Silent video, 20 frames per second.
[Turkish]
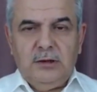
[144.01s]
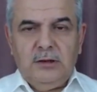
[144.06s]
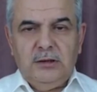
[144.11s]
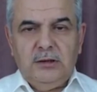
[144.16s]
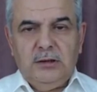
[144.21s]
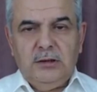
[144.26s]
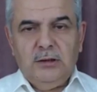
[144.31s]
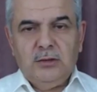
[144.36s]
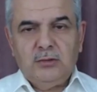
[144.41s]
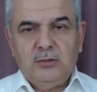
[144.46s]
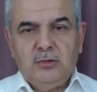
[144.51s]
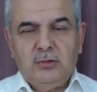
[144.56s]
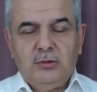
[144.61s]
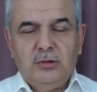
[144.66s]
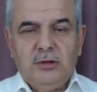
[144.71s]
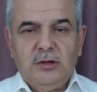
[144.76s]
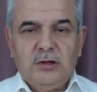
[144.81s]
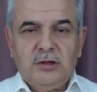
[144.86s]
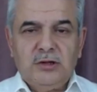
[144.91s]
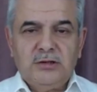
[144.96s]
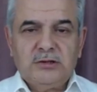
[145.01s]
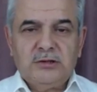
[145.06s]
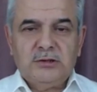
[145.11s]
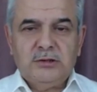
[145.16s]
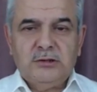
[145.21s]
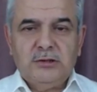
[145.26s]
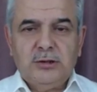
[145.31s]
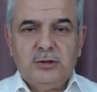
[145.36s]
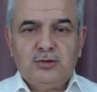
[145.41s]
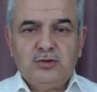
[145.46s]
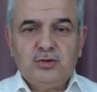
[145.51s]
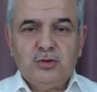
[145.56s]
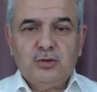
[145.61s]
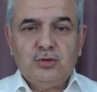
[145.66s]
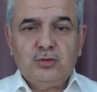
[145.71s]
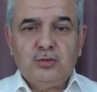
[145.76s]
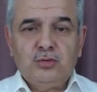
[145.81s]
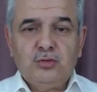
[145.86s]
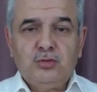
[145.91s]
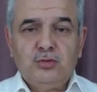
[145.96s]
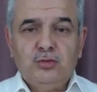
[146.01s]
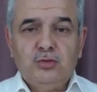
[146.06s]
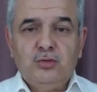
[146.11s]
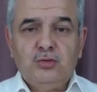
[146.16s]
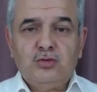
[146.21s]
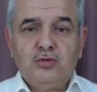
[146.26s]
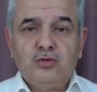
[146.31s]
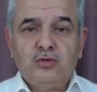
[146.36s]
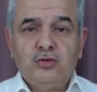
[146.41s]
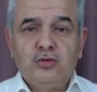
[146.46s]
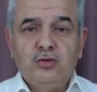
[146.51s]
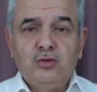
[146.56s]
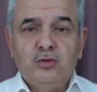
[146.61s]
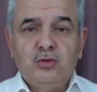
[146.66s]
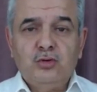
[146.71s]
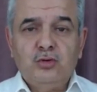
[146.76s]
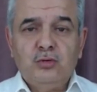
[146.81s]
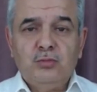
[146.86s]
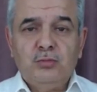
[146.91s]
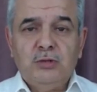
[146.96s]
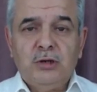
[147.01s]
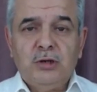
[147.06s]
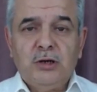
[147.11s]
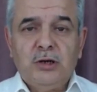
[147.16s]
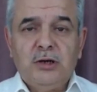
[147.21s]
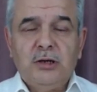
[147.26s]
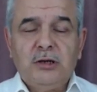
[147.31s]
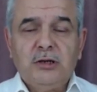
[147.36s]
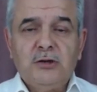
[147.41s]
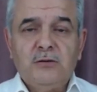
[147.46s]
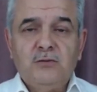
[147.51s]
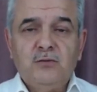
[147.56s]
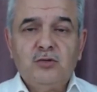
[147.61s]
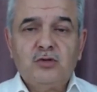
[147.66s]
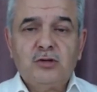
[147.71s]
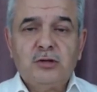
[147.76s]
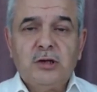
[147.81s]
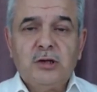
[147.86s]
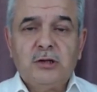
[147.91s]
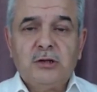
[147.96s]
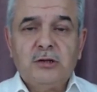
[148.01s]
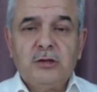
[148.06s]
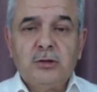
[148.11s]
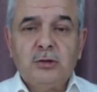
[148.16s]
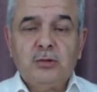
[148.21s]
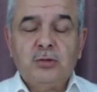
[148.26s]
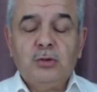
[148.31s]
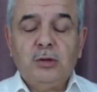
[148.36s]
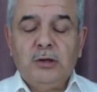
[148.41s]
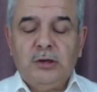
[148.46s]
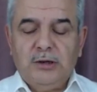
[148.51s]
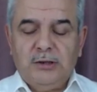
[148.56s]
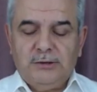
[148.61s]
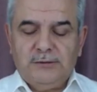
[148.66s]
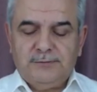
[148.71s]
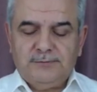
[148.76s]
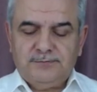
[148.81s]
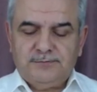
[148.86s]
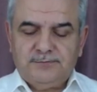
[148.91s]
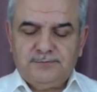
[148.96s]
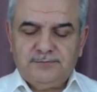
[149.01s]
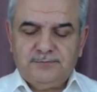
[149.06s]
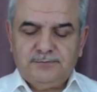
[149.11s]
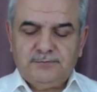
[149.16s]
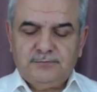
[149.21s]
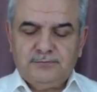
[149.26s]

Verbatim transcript: Allah ile kul arasında çok güçlü bir hayt-ı vuslattır dua.